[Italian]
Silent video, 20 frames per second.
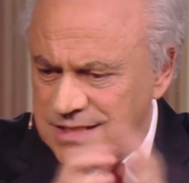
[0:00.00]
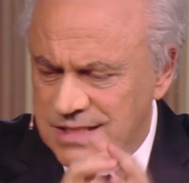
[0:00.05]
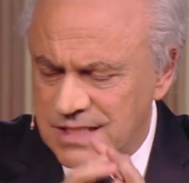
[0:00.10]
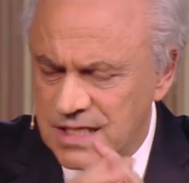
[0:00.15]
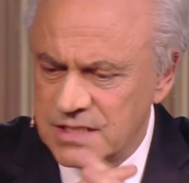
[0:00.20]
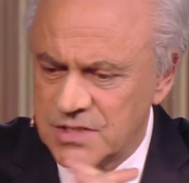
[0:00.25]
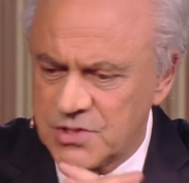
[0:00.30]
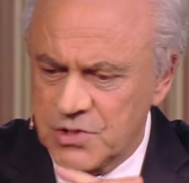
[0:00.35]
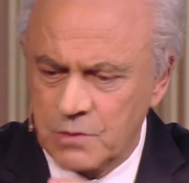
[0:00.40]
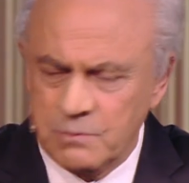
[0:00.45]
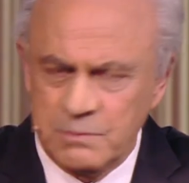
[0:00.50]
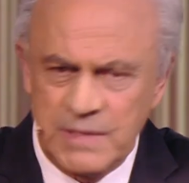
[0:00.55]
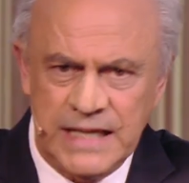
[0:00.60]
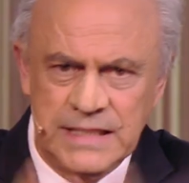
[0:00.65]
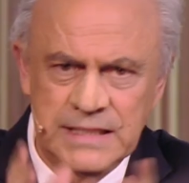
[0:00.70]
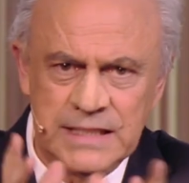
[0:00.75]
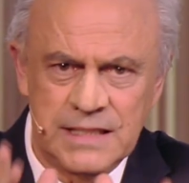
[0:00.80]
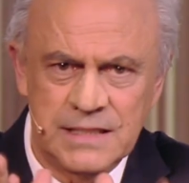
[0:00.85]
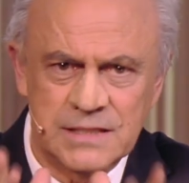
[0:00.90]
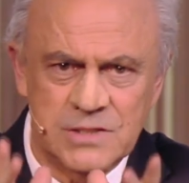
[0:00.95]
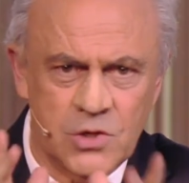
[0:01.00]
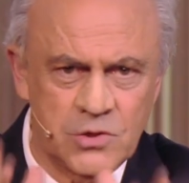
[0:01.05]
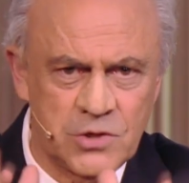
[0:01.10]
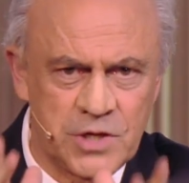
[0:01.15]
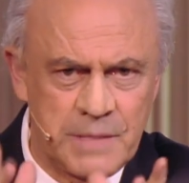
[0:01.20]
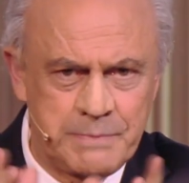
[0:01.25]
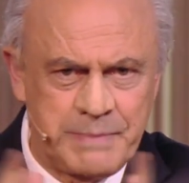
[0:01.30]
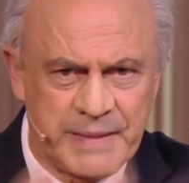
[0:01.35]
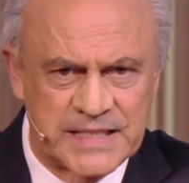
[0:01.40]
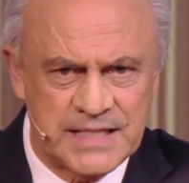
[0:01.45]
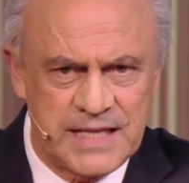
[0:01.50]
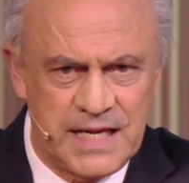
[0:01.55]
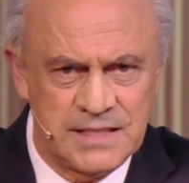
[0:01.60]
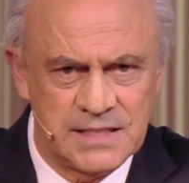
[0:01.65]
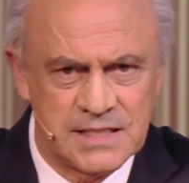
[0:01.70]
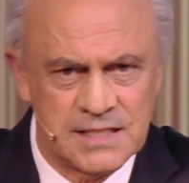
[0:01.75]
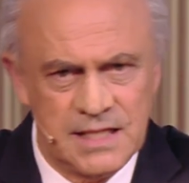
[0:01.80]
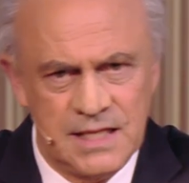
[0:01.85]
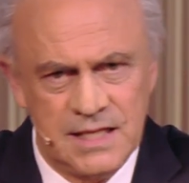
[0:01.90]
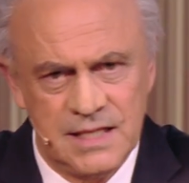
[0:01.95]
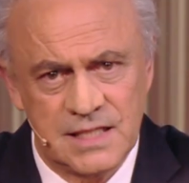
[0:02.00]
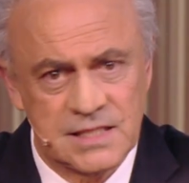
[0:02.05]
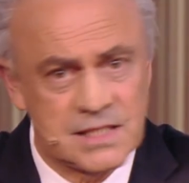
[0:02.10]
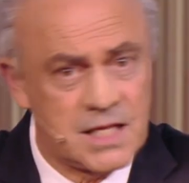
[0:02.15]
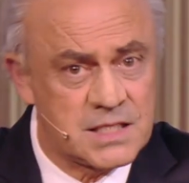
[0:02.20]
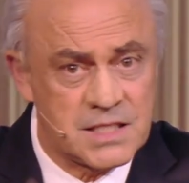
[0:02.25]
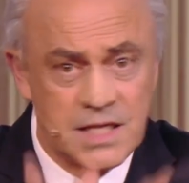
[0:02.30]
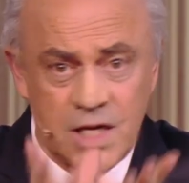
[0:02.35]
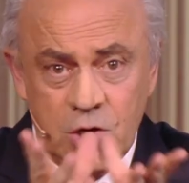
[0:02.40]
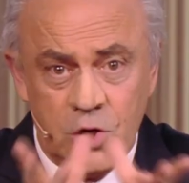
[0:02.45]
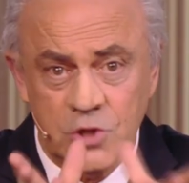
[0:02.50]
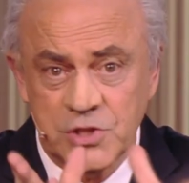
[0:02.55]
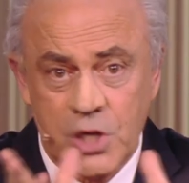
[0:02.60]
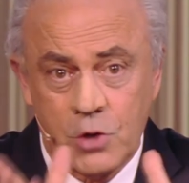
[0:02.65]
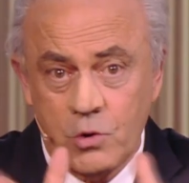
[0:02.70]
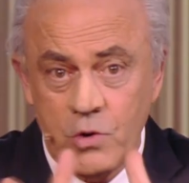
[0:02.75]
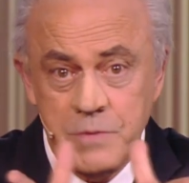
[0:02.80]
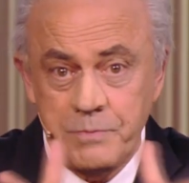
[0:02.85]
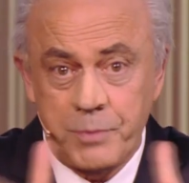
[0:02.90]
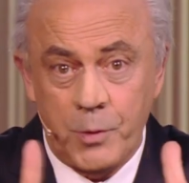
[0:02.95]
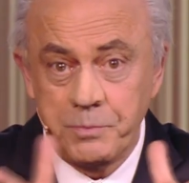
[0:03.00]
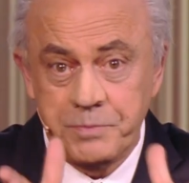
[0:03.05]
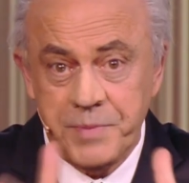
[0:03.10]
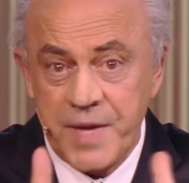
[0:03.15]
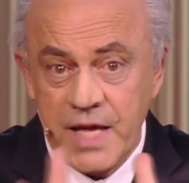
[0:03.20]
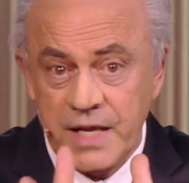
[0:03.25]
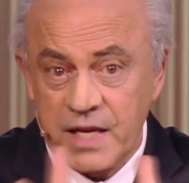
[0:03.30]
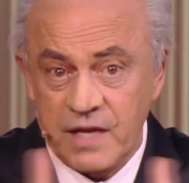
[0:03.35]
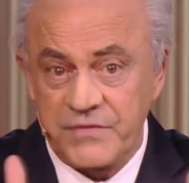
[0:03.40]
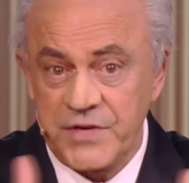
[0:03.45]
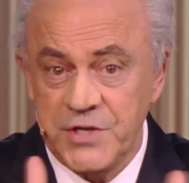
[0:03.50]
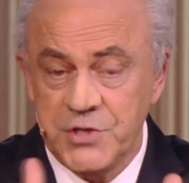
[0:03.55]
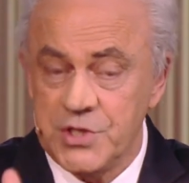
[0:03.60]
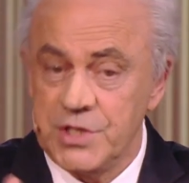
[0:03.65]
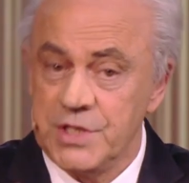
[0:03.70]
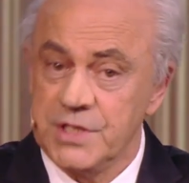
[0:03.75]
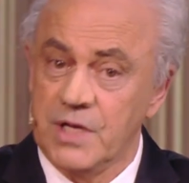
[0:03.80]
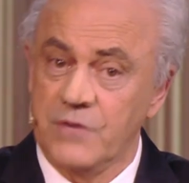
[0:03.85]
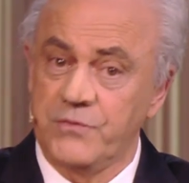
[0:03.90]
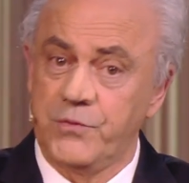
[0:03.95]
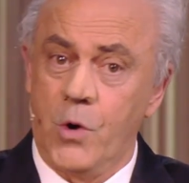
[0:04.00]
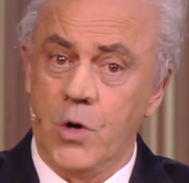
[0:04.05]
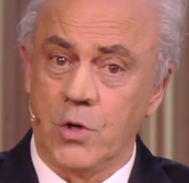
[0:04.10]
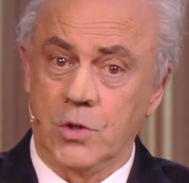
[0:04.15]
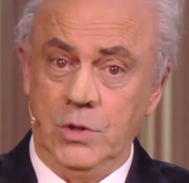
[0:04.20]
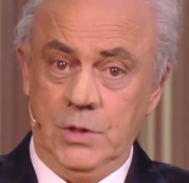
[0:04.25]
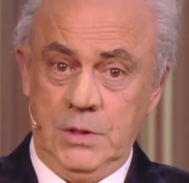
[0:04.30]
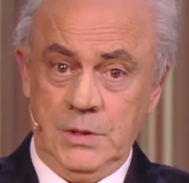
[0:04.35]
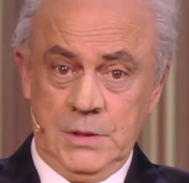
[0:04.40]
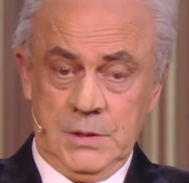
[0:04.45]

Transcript: Questo Insomma, capito, sono non... le partenze. È la stessa cosa con i pompieri, i vigili eh? del fuoco.